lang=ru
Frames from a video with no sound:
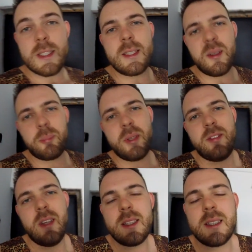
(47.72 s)
Всем
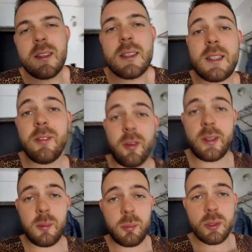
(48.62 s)
приветик!
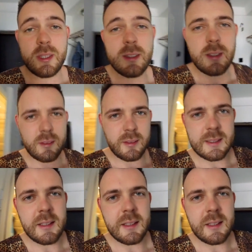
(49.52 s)
Сегодня будет э,